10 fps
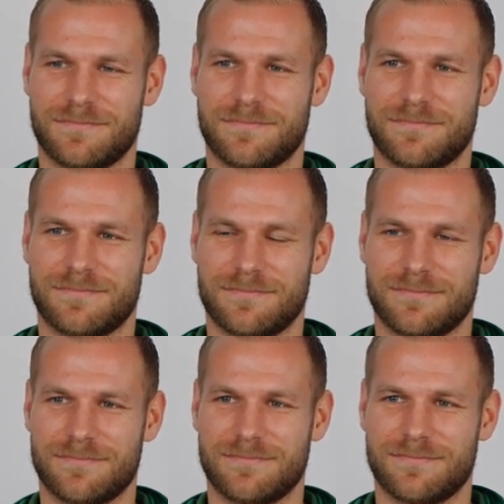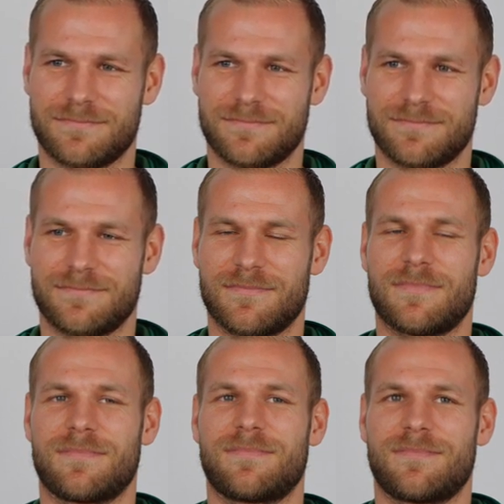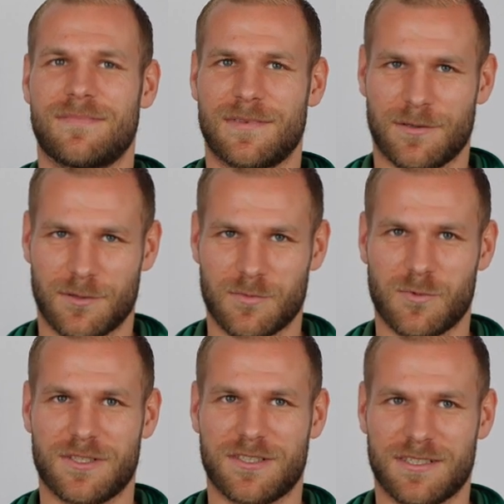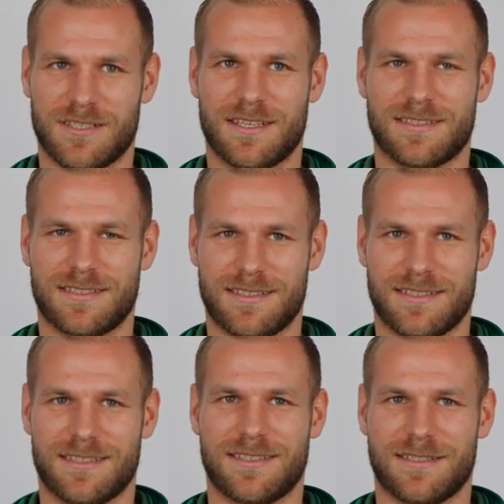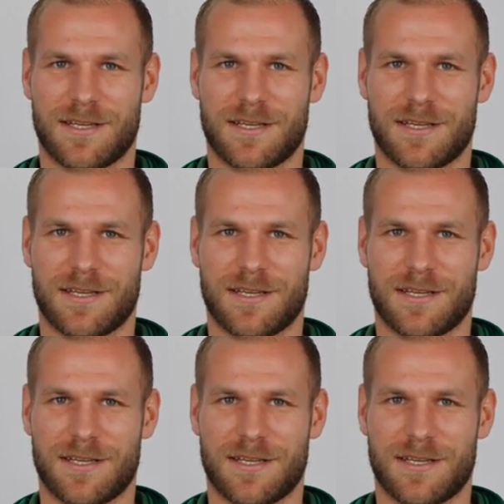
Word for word: Real czy Barcelona? Od młodzieńczych lat y,